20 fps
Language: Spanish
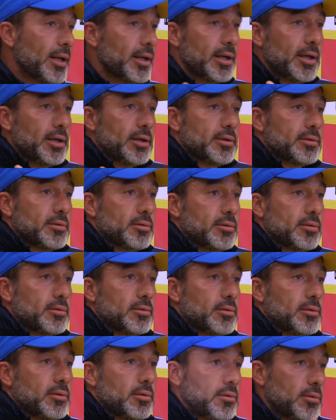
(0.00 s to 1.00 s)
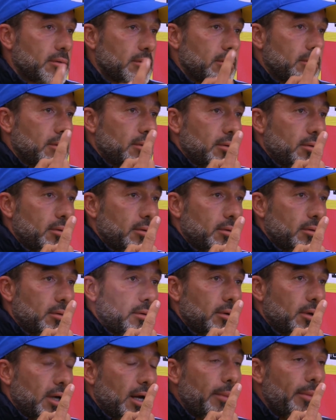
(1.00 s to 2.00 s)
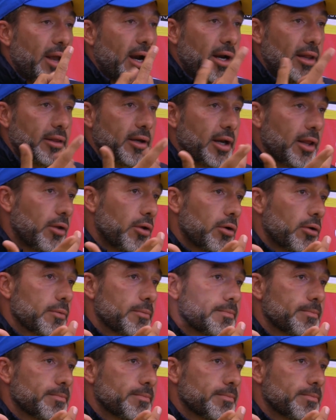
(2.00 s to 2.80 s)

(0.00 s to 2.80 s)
que es? cambiar al entrenador.